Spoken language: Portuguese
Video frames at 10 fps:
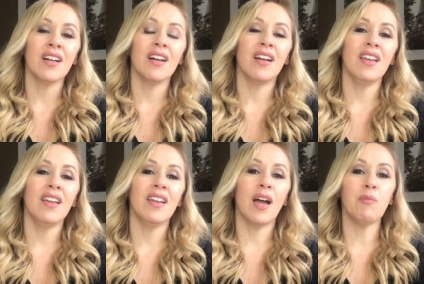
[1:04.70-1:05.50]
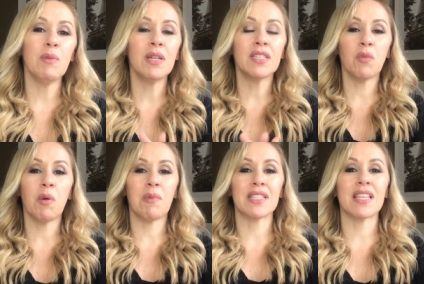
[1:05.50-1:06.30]
É, a Bíblia tem
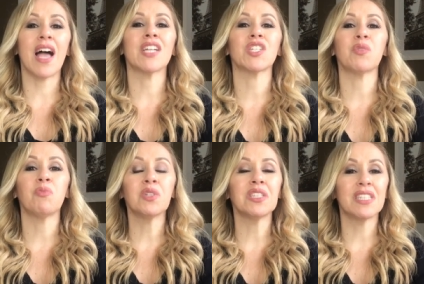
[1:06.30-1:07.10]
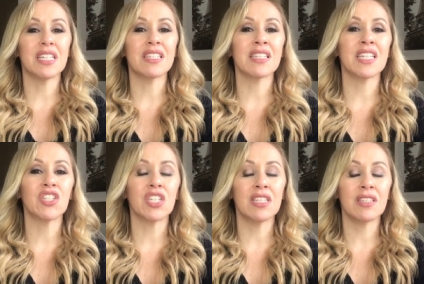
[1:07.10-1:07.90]
uma passagem muito
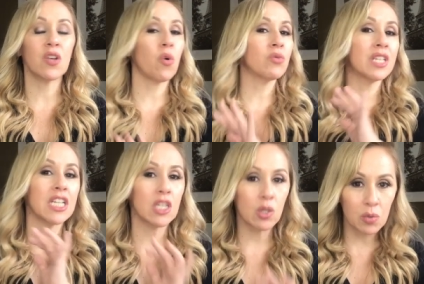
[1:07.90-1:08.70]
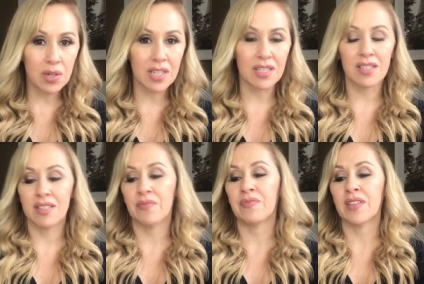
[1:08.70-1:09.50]
interessante que se encontra em
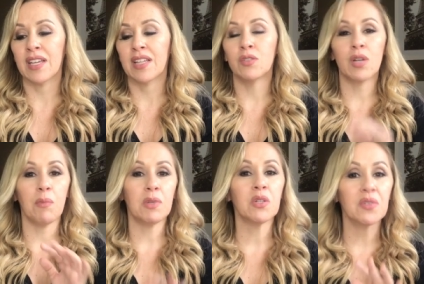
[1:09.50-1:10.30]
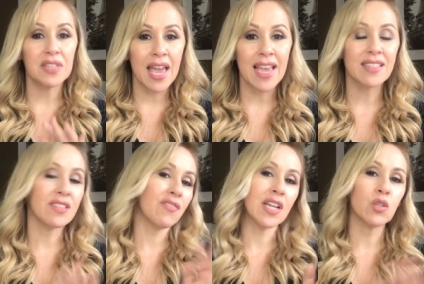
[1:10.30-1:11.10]
Lucas, no capítulo 10,
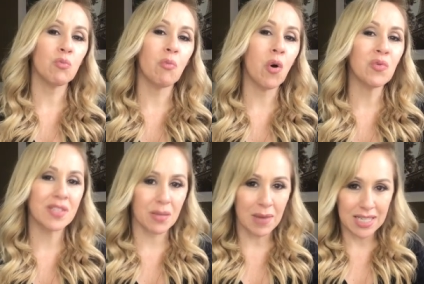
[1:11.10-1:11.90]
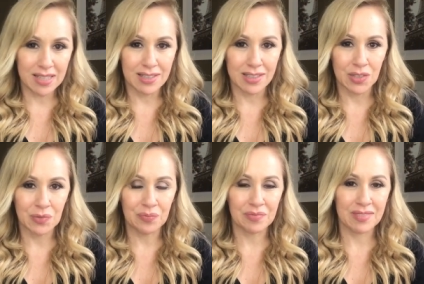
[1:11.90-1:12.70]
que fala do bom samaritano.
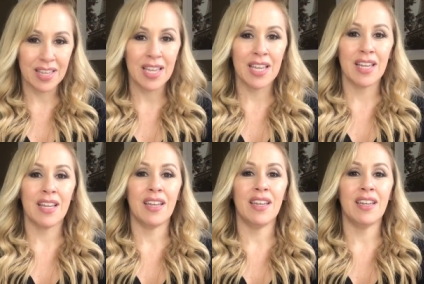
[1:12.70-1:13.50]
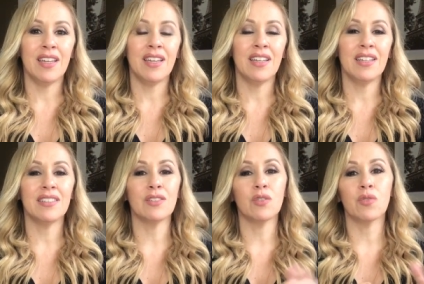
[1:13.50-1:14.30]
É,
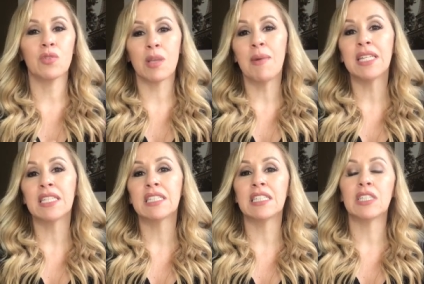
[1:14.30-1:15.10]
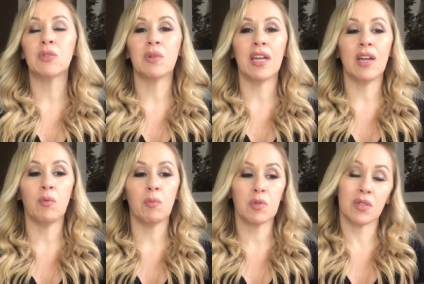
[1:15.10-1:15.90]
o samaritano é
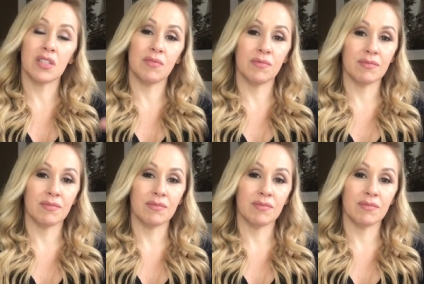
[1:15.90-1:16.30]
uma pessoa que.